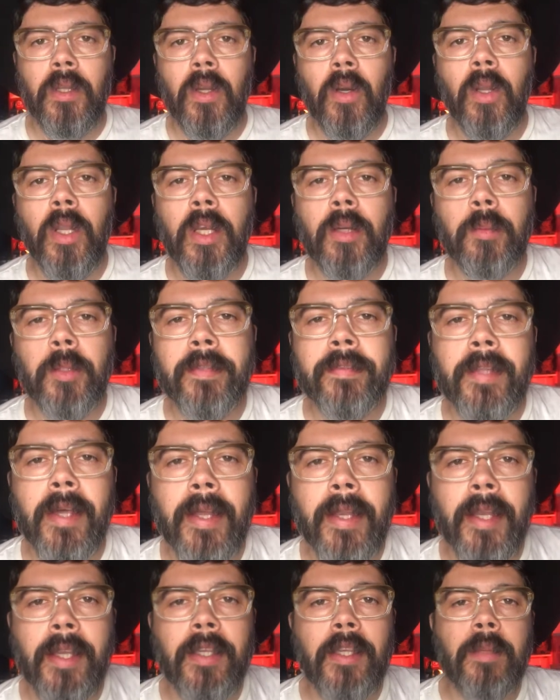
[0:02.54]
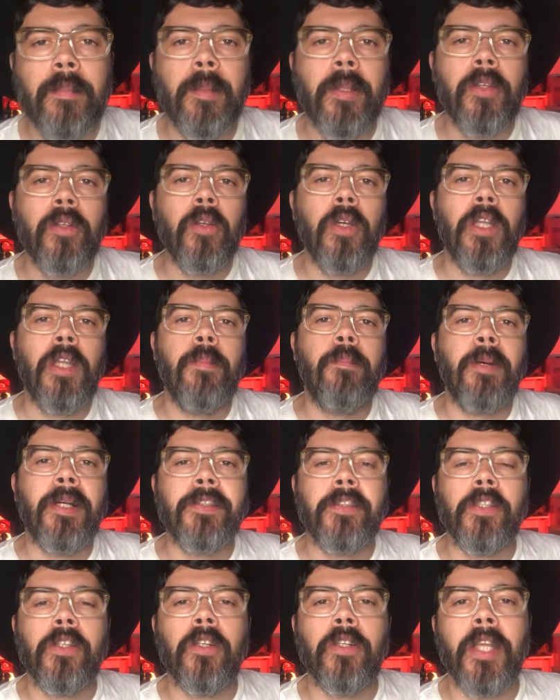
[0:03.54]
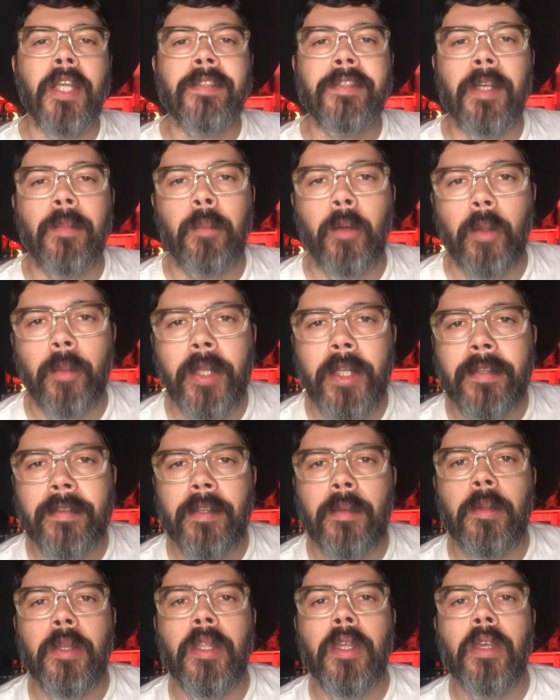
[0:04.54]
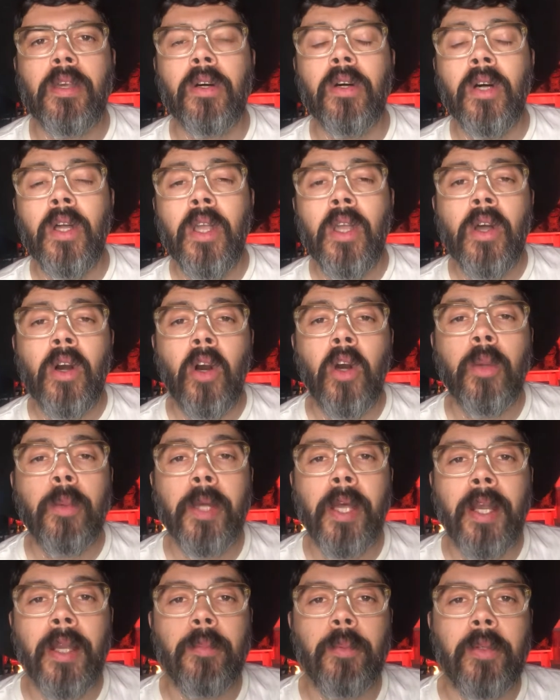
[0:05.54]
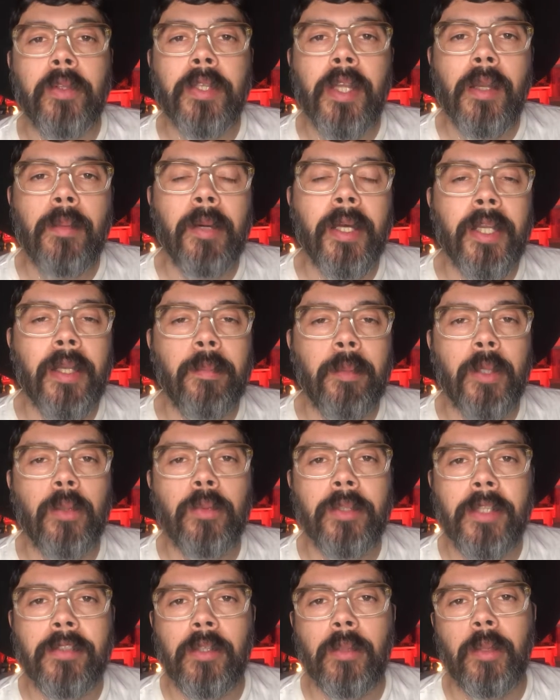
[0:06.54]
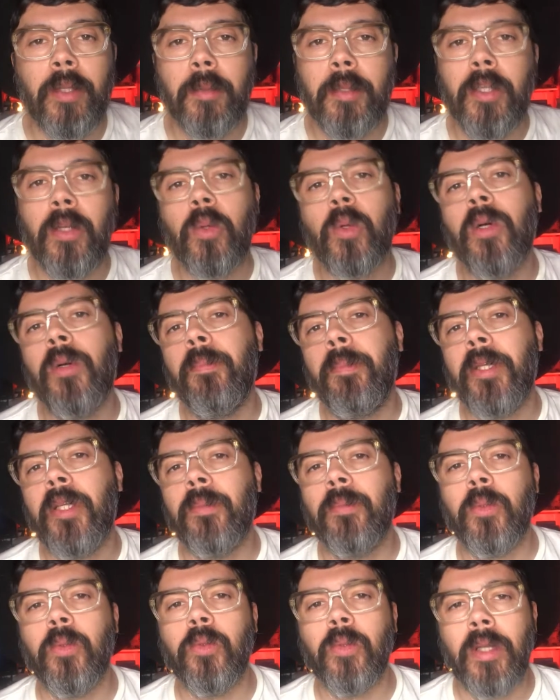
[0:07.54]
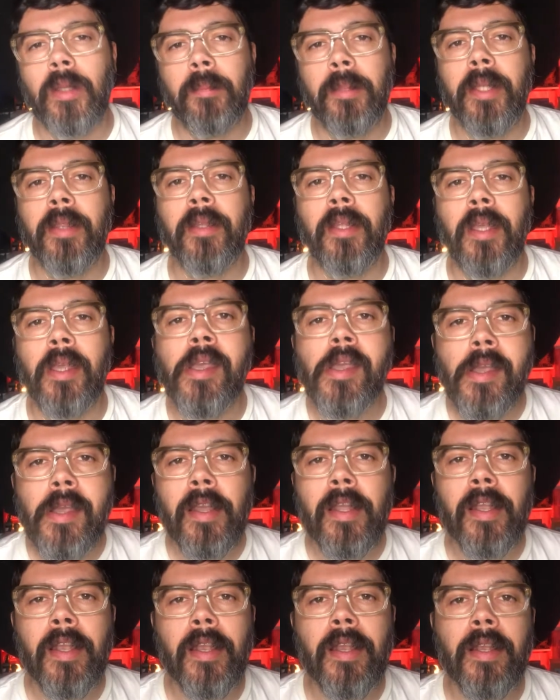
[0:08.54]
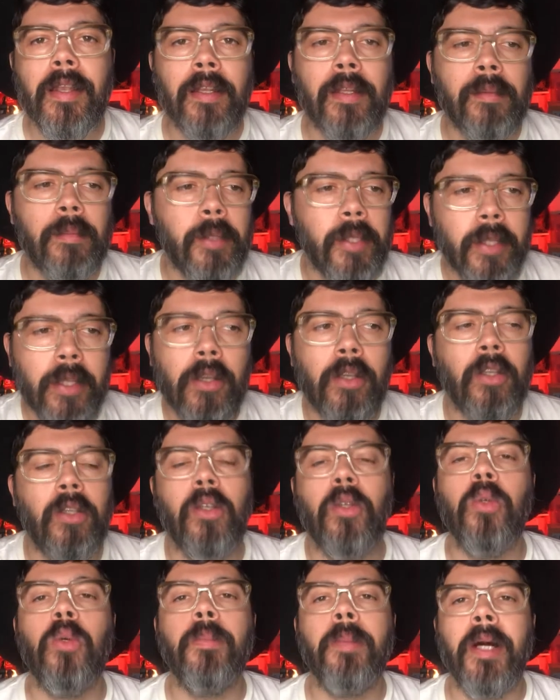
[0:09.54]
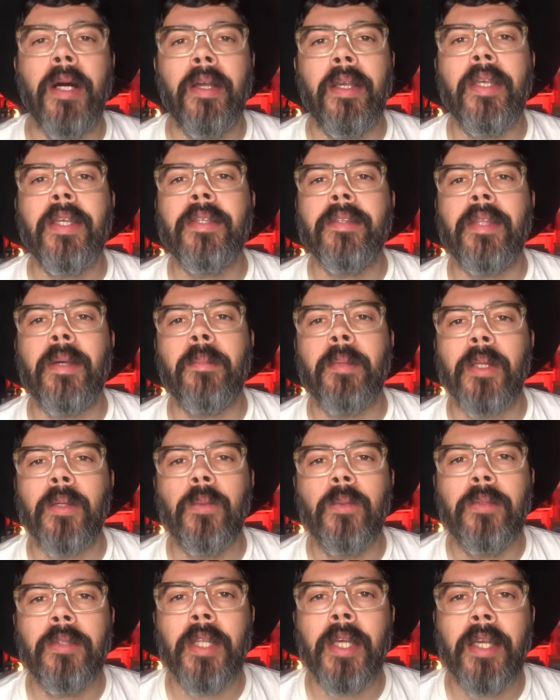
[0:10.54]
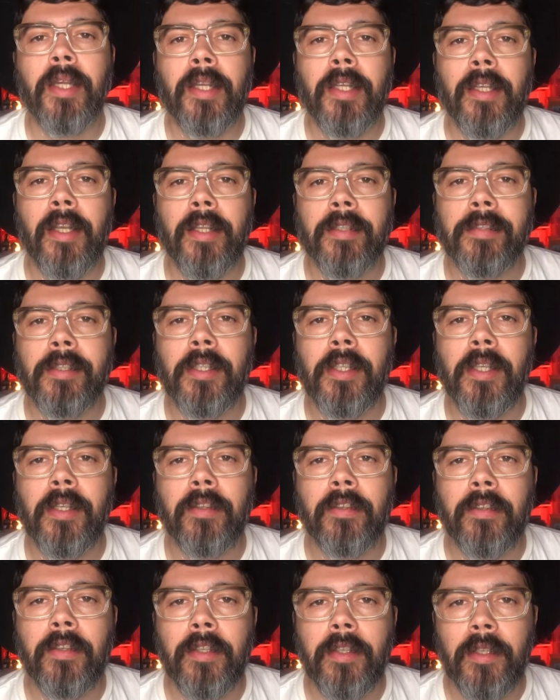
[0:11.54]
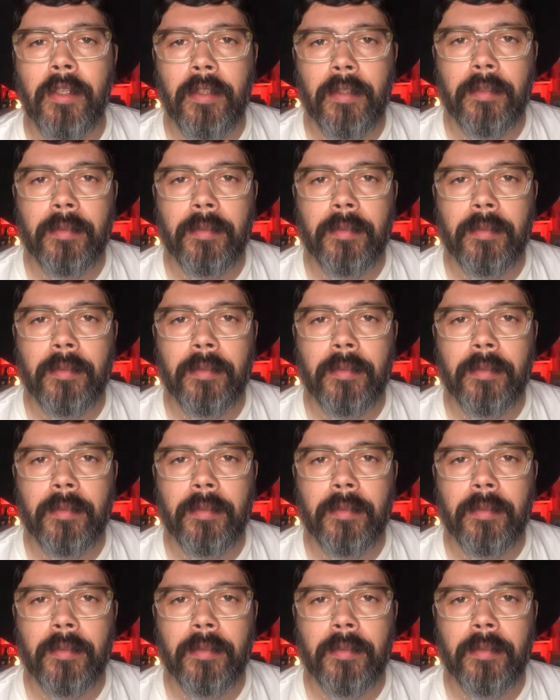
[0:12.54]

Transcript: Hola, ¿cómo están? Aquí Pendo del Espacio, gracias por ver este video. Hoy voy a responder varias preguntas sobre videojuegos, pero puntualmente el video que ocupa esta pregunta es la siguiente.